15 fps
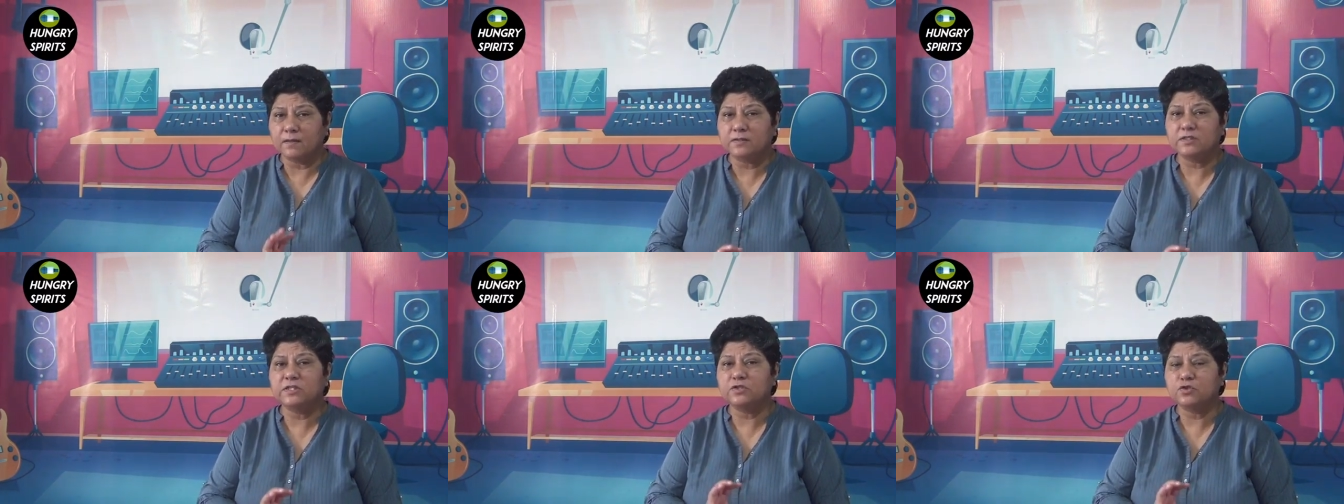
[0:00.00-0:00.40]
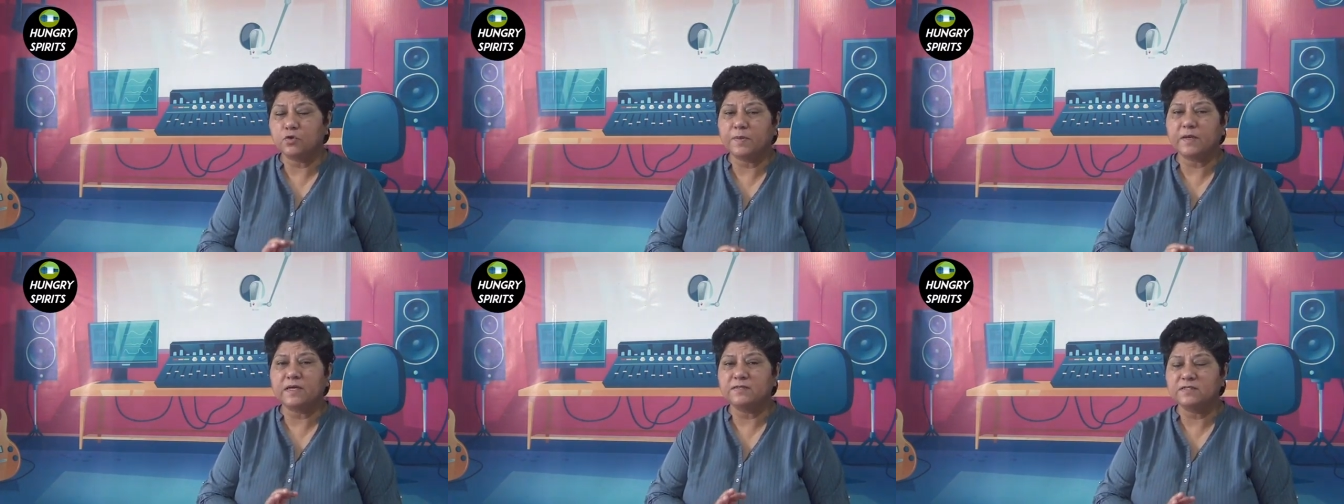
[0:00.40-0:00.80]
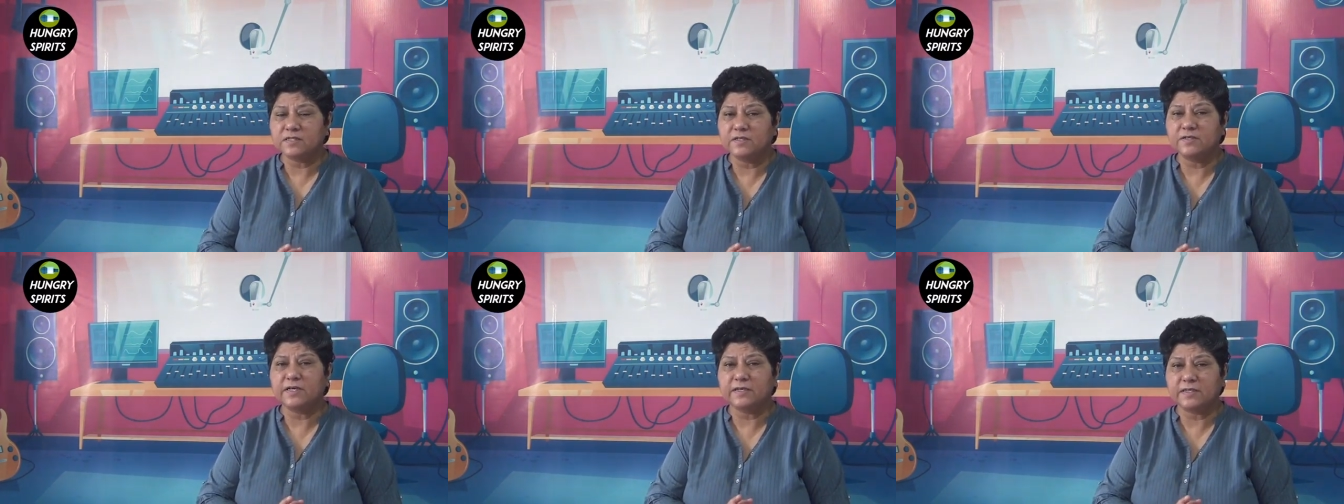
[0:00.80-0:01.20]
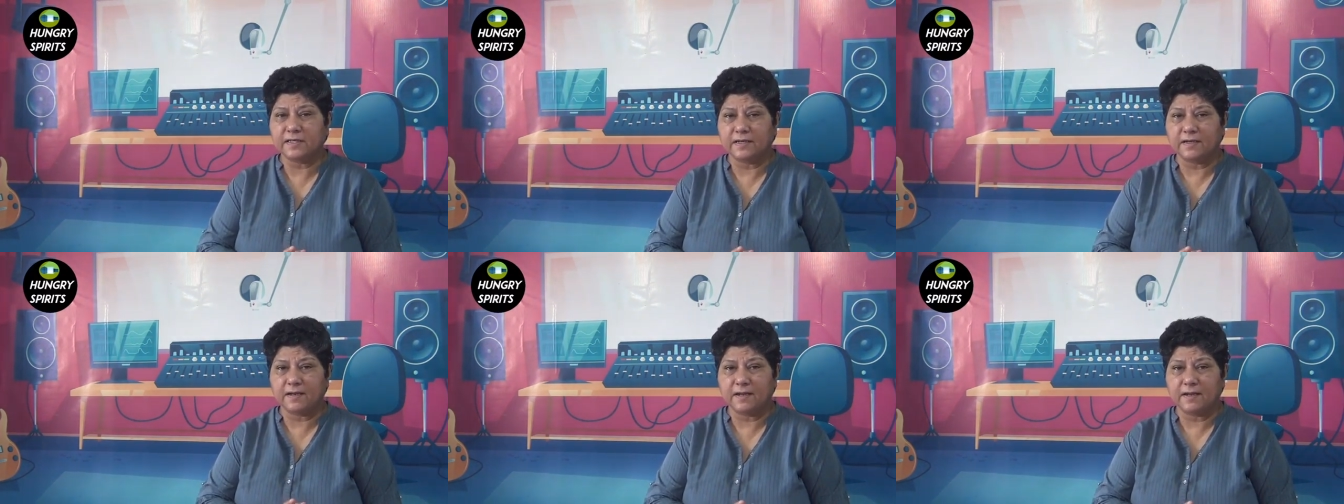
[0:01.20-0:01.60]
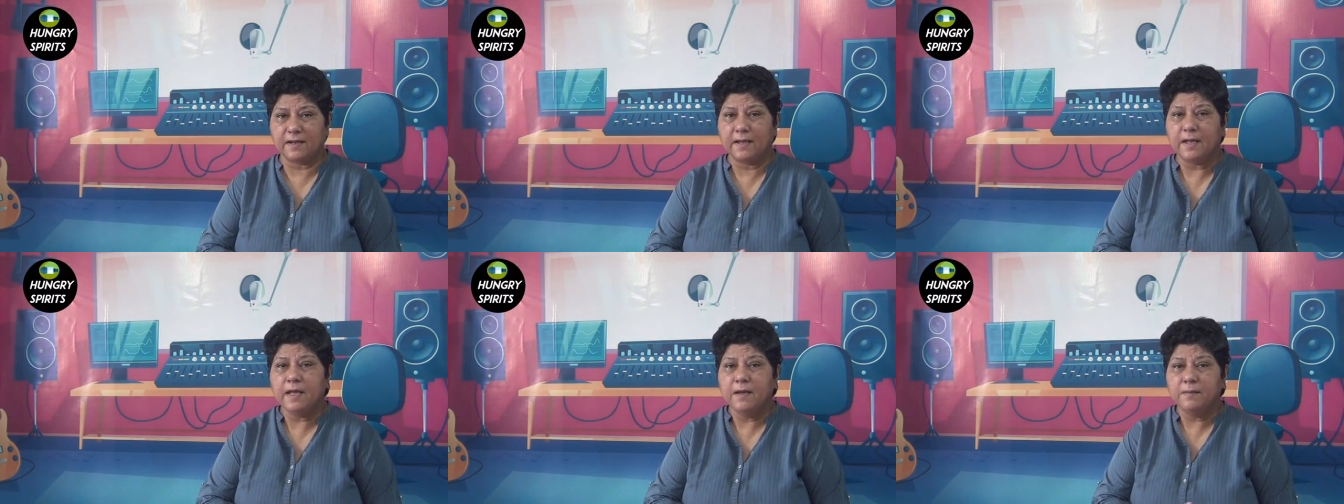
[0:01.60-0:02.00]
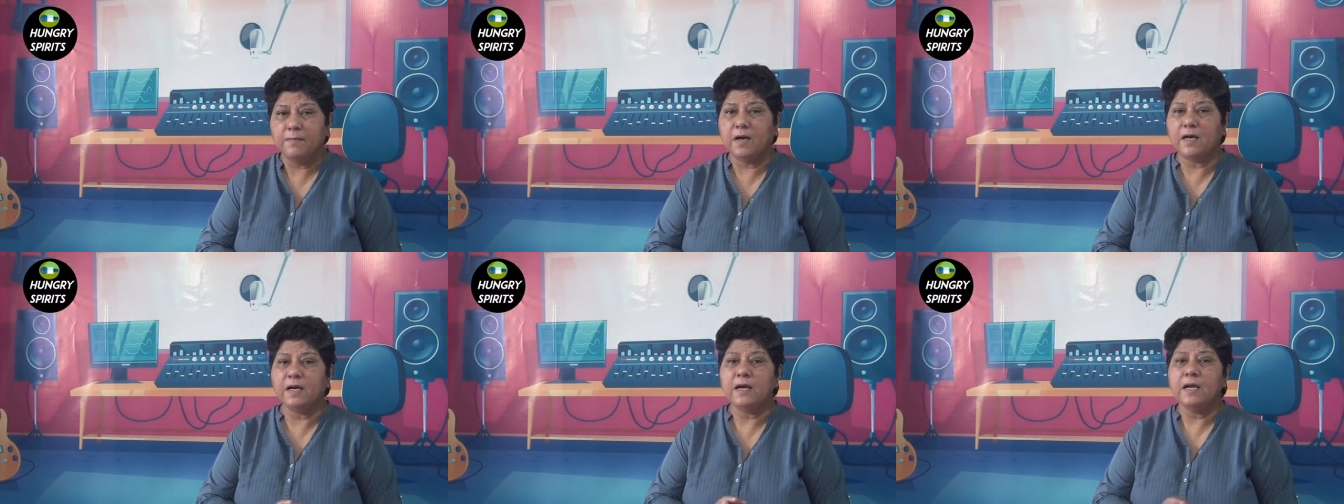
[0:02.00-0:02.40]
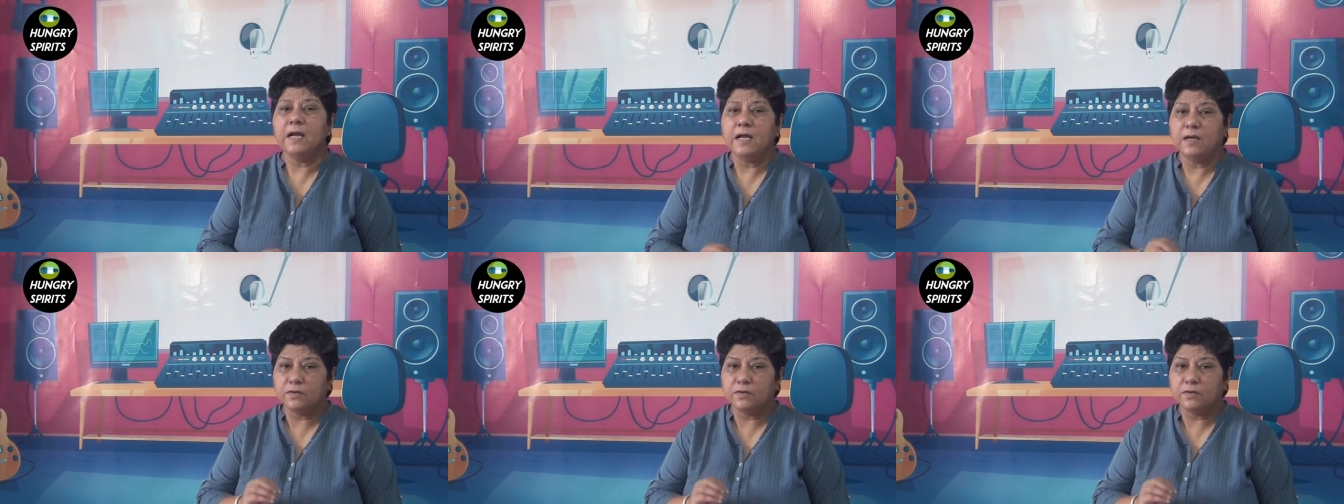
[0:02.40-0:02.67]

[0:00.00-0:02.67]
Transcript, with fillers: चीजों पे कंसंट्रेट करना है मगर